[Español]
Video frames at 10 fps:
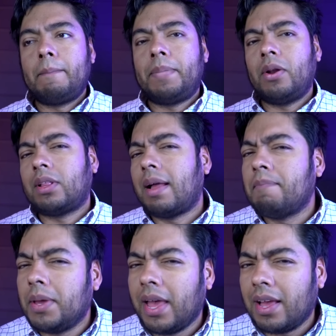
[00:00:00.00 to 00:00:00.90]
Pero
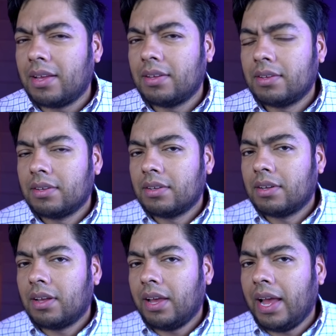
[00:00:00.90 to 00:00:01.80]
también
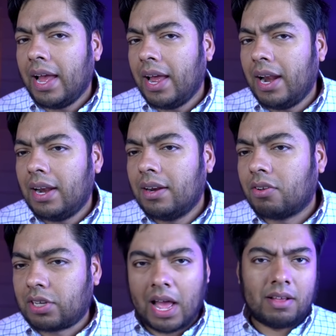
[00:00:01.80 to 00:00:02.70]
él,
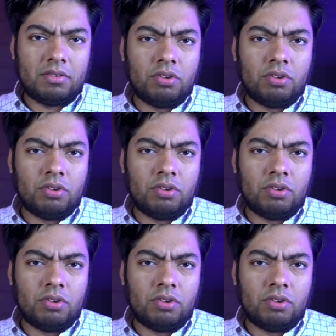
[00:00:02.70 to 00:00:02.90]
o sea,